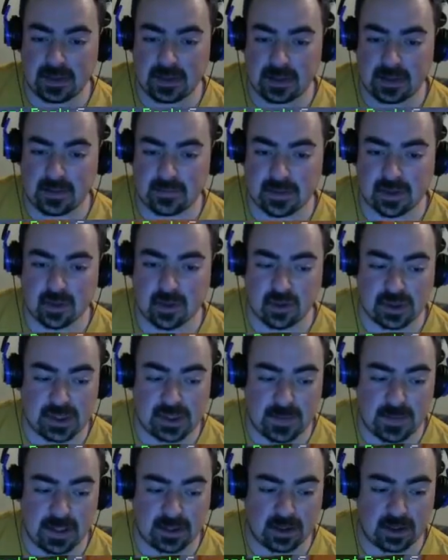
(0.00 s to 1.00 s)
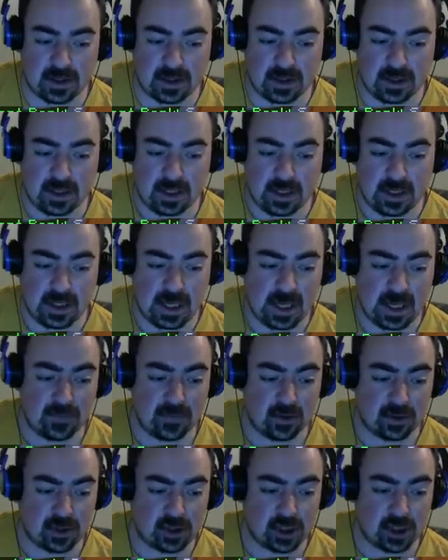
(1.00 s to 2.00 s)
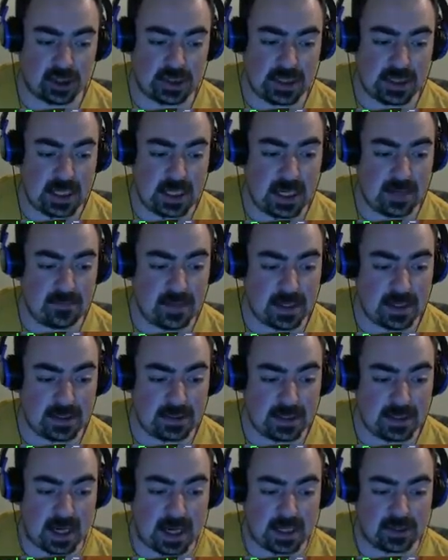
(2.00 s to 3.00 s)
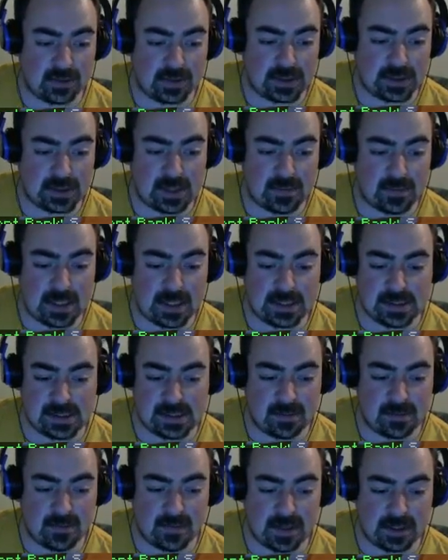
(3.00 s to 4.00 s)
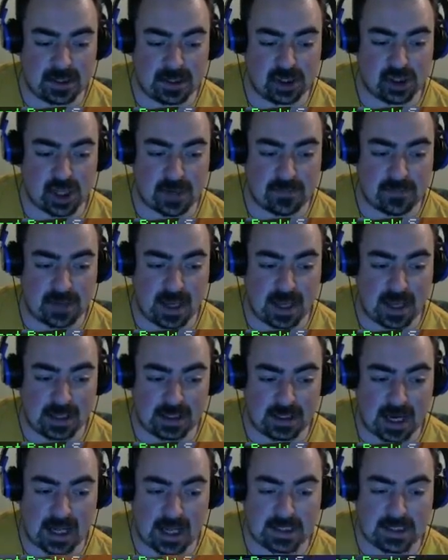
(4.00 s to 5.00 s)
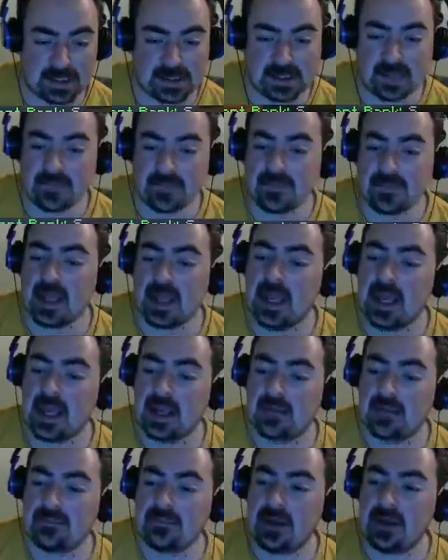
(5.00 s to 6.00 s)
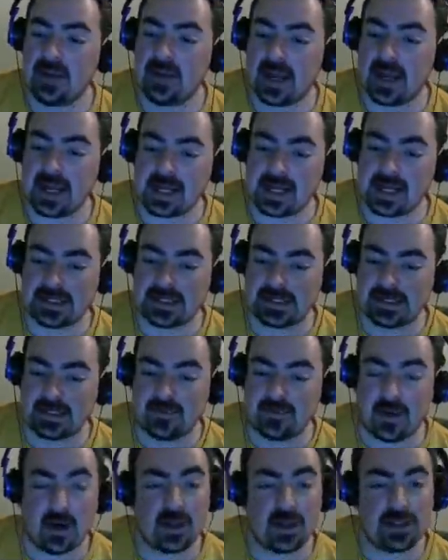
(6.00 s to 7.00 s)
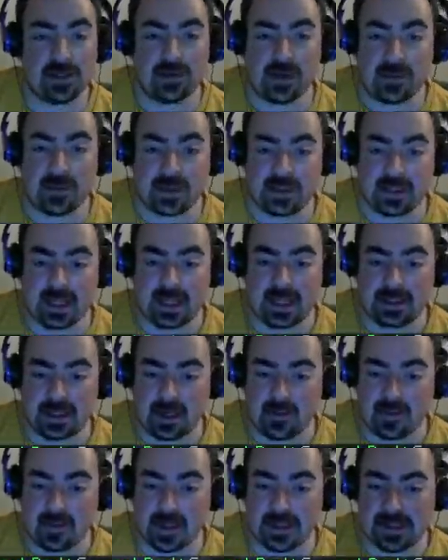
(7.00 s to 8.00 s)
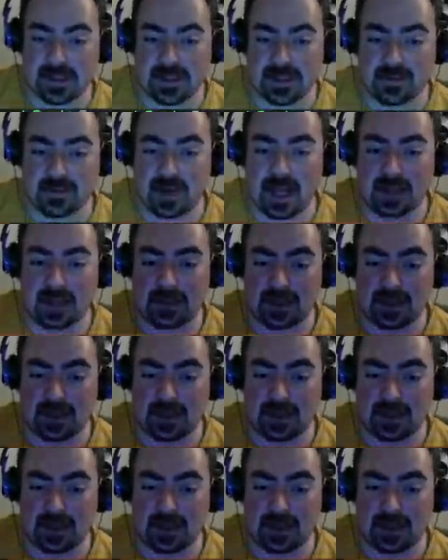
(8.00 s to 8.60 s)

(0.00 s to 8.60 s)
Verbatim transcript: mi scusi Piton lei è molto gentile e mi ha dato queste bellissime 20 gemme a gratis. Va bene ragazzi, farò sicuramente le altre quest in un'altra